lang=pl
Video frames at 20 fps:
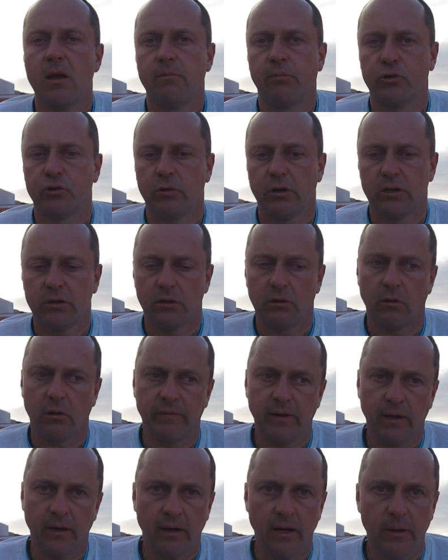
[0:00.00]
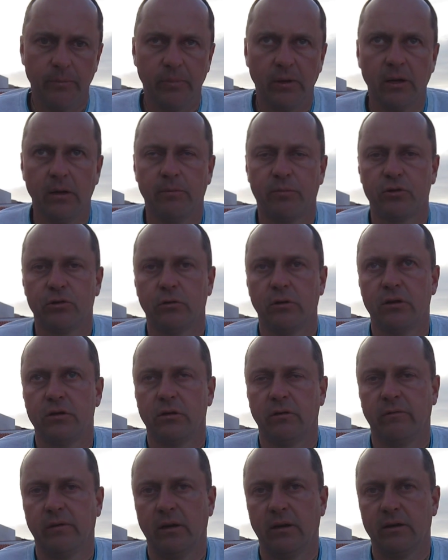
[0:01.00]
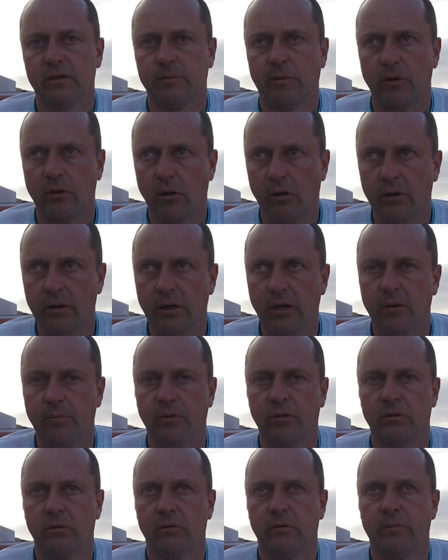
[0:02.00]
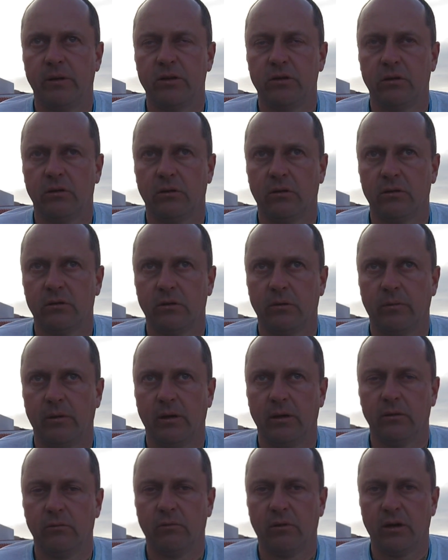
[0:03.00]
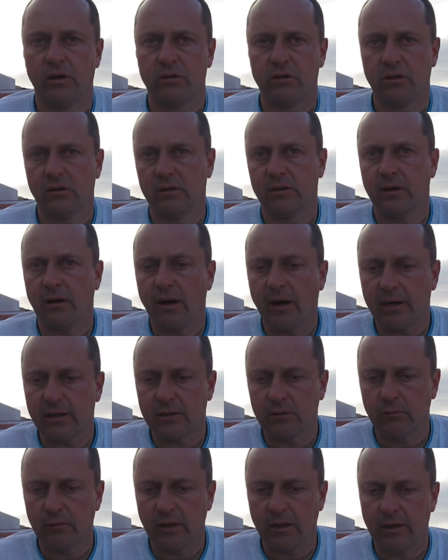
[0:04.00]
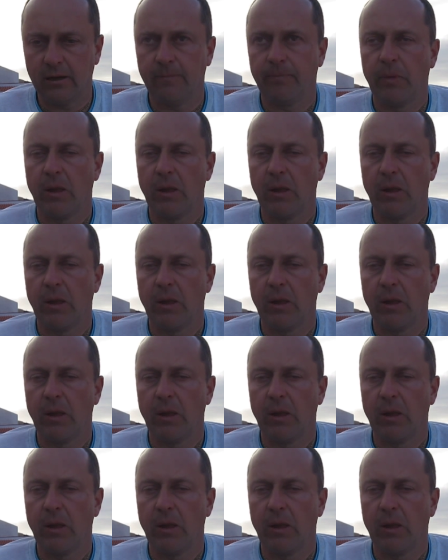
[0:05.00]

poczuje się o wiele lepiej, poczuje się wiele spokojniej, będzie to osoba, która się zrelaksuje